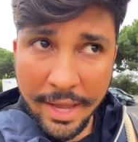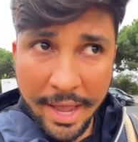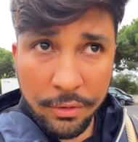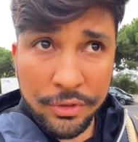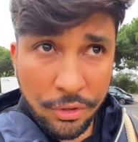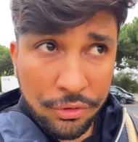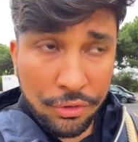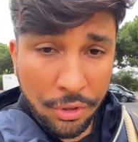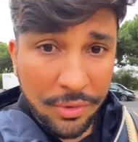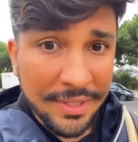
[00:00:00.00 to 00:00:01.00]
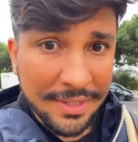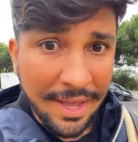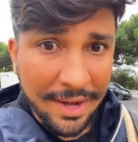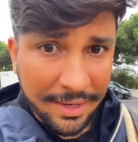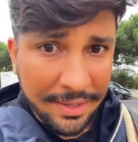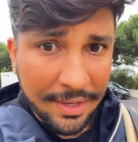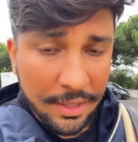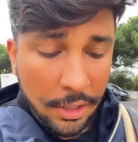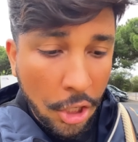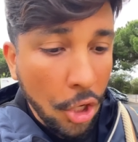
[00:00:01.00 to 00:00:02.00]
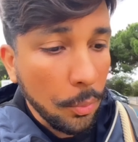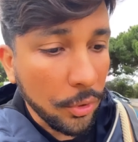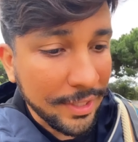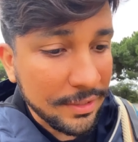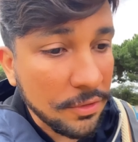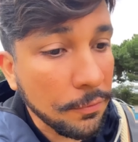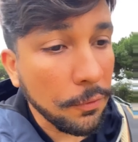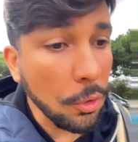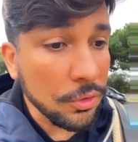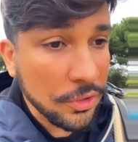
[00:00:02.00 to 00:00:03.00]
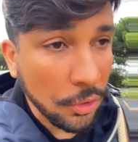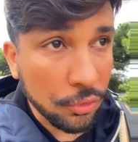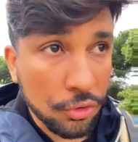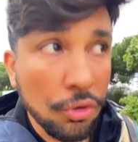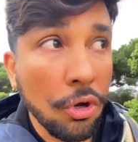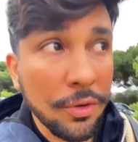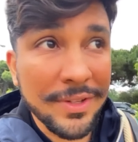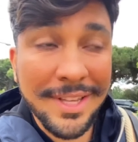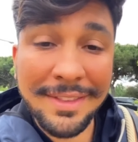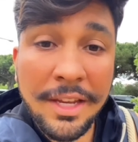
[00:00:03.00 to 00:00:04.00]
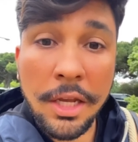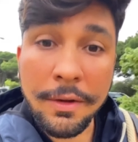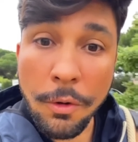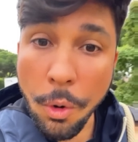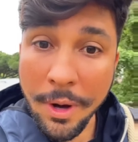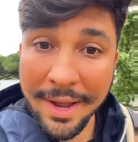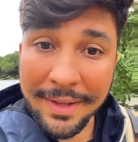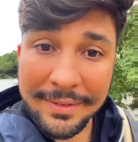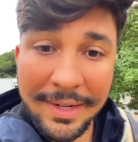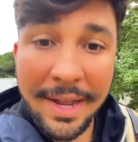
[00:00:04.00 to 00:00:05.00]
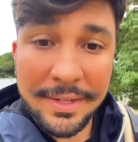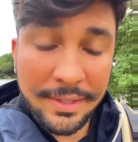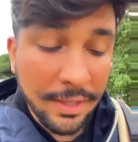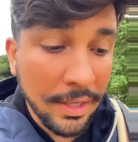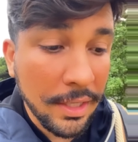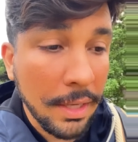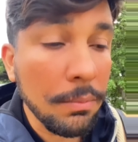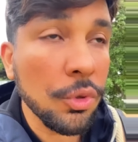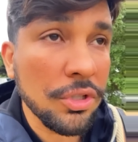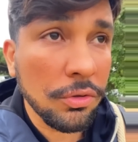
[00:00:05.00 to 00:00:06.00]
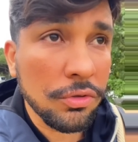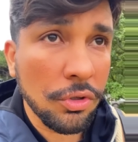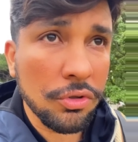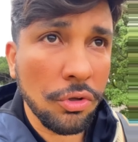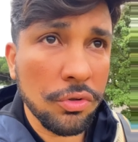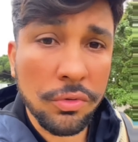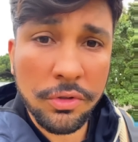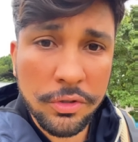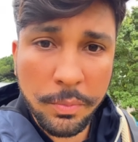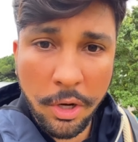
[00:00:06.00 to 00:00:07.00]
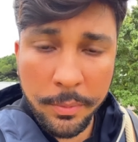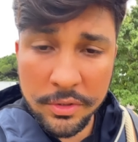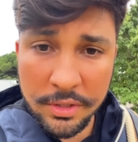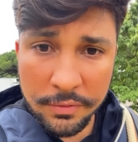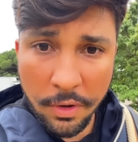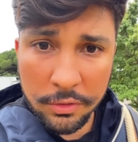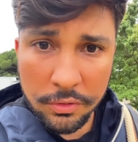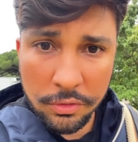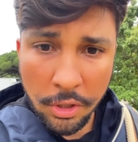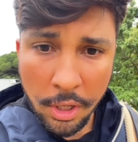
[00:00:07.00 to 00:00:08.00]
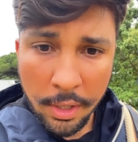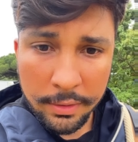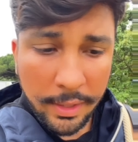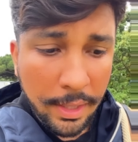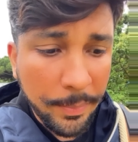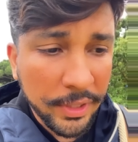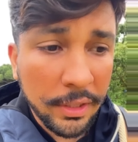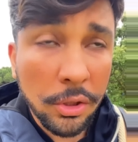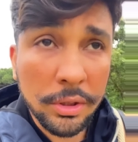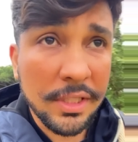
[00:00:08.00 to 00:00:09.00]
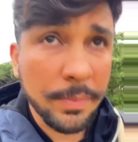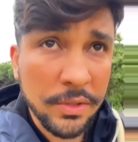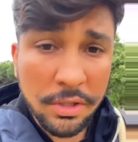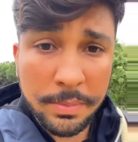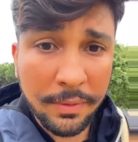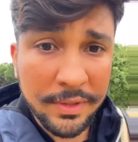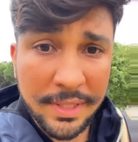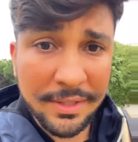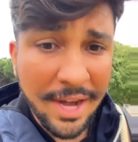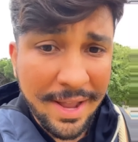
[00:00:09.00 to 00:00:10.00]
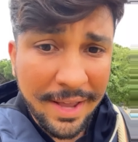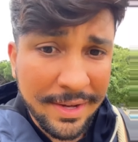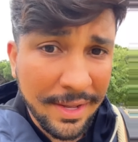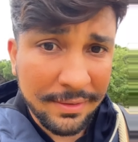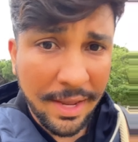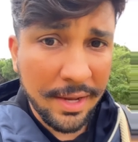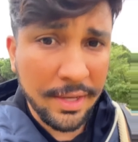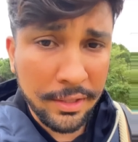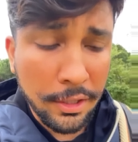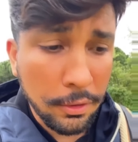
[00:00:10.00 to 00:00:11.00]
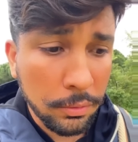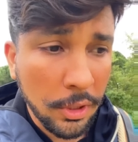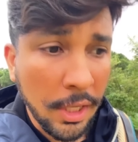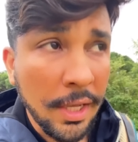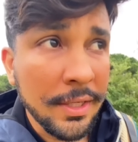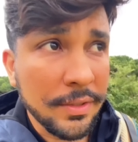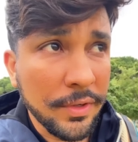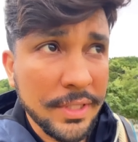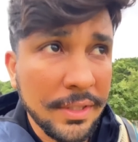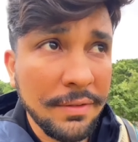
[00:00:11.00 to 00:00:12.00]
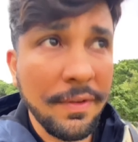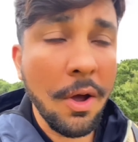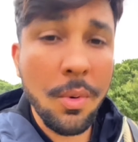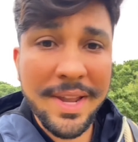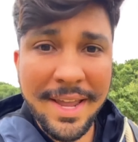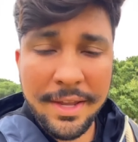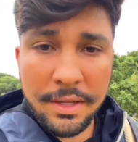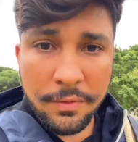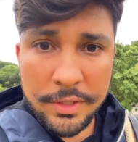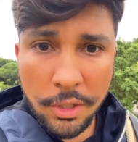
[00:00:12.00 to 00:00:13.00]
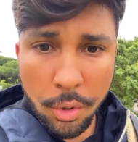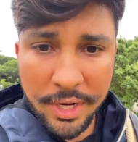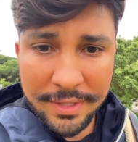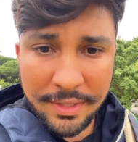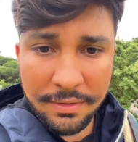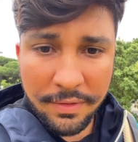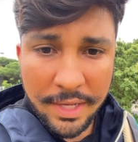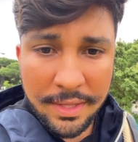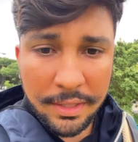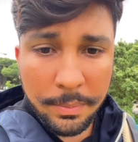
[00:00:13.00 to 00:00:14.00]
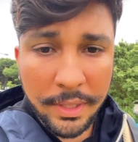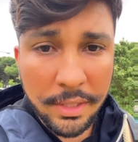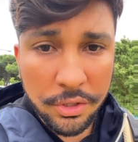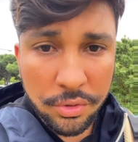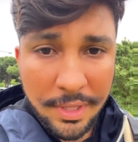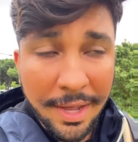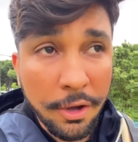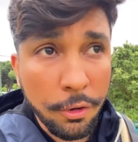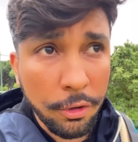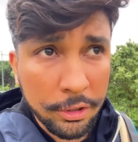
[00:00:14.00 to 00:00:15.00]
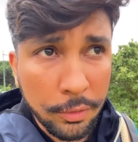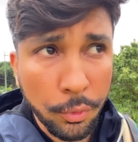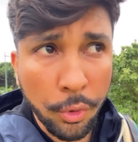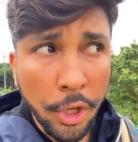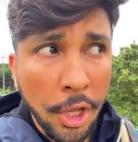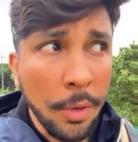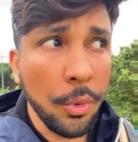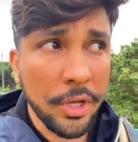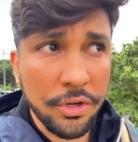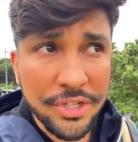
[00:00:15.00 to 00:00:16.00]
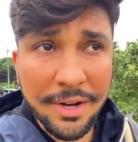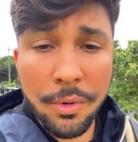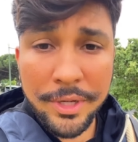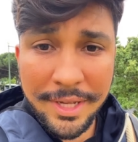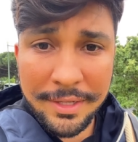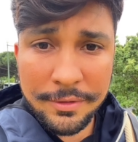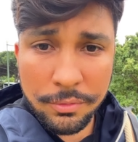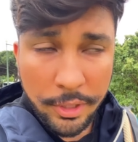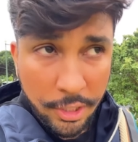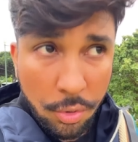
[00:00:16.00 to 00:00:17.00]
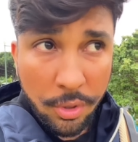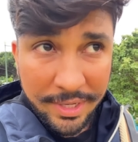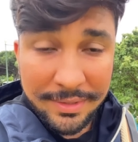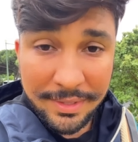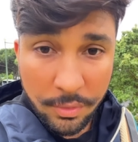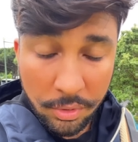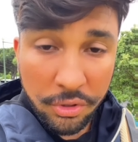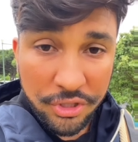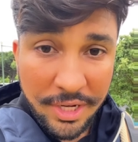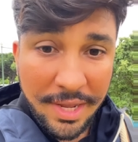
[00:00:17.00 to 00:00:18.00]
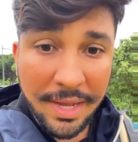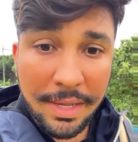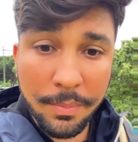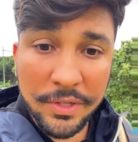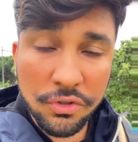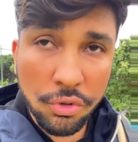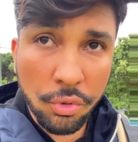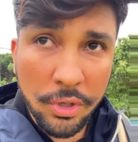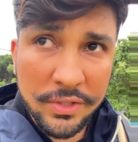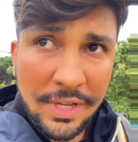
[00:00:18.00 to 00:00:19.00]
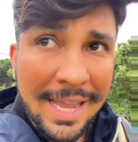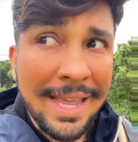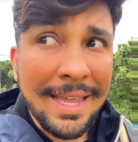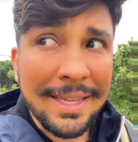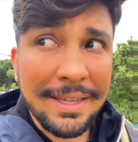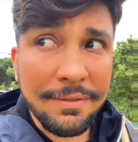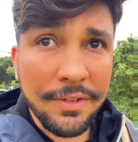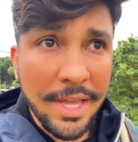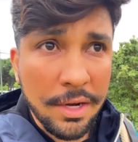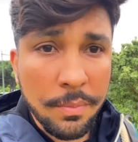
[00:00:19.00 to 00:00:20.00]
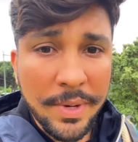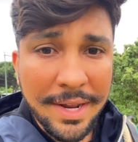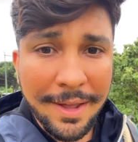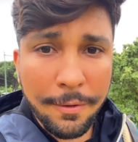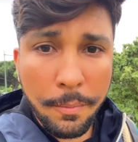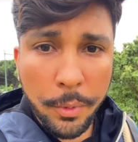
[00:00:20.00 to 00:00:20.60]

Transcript: é o seu sonho estar aqui? Porque se for o seu sonho, você tem que correr atrás, você tem que ir em busca dos seus sonhos com seus próprios esforços. Não é depender de outras pessoas para vocês chegarem até aqui, não. Se você tiver alguém que você conheça de verdade para te ajudar, ótimo, porque eu já conheço, eu conheci quando eu cheguei aqui pessoas que vieram para cá com